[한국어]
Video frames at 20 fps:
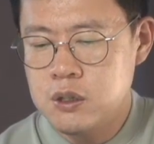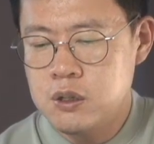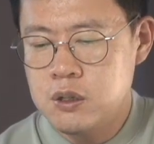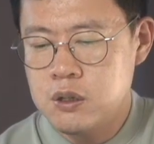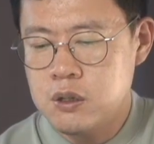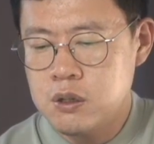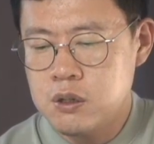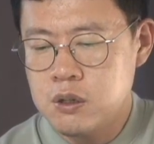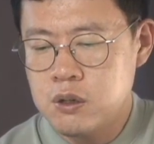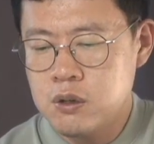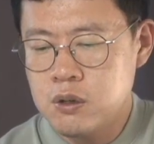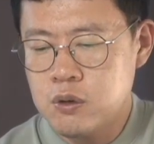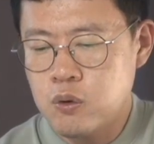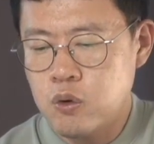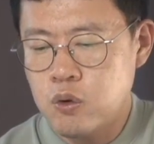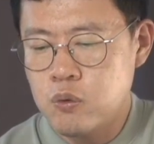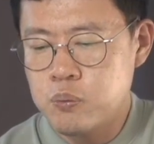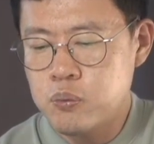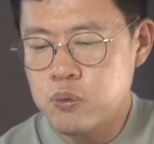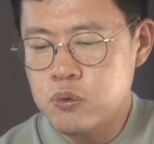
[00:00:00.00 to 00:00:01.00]
어, 이런
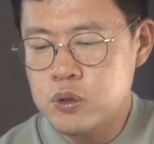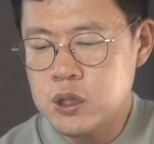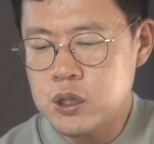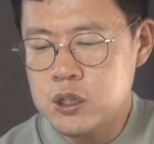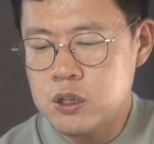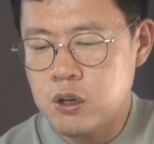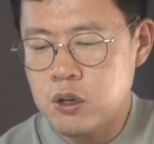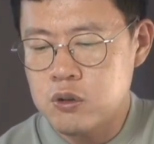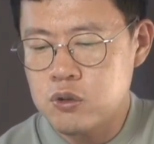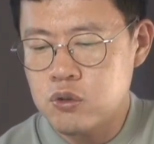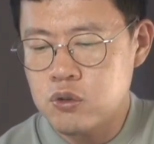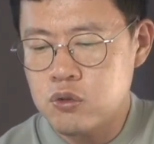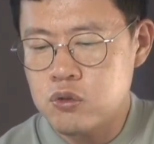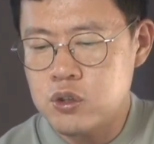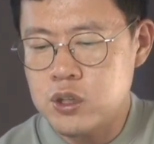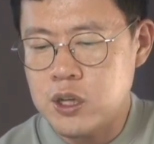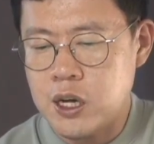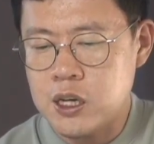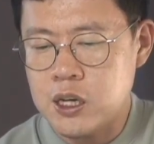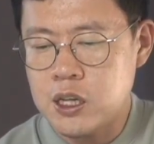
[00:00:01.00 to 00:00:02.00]
공부나
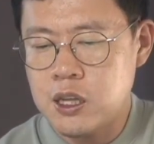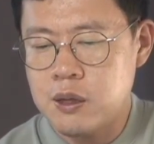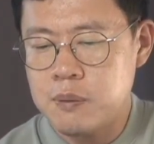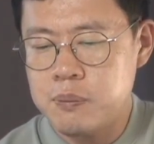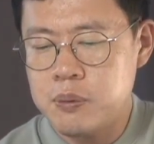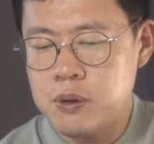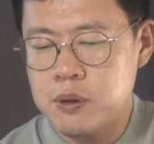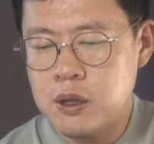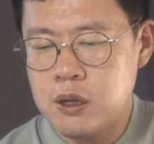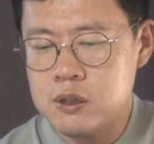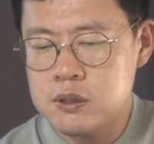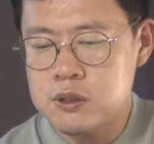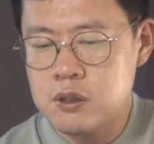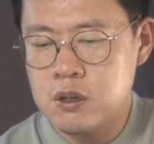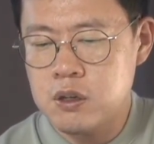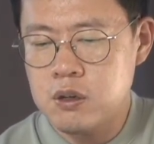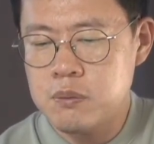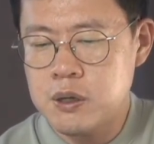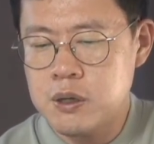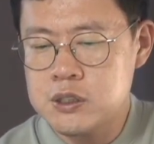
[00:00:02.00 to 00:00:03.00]
연구량에
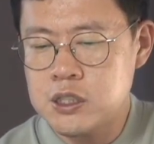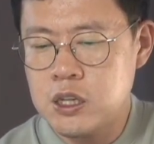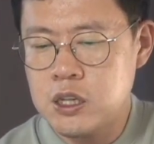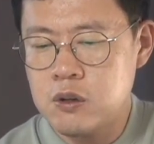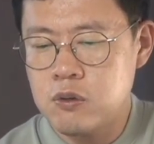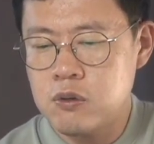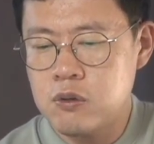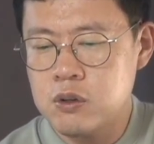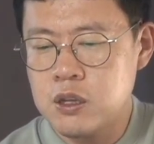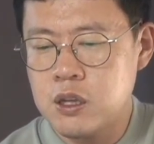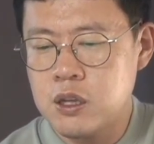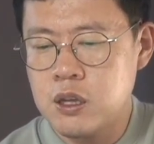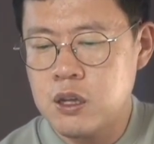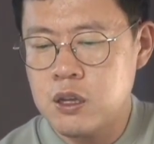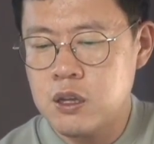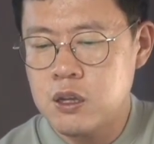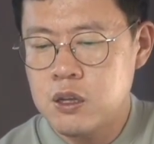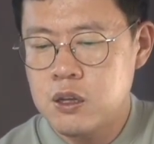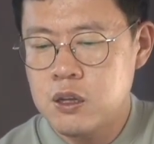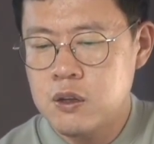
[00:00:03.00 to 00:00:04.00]
비해서 막 새로운
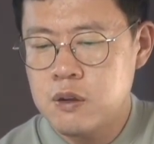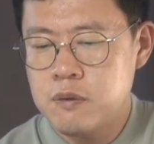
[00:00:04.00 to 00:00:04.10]
게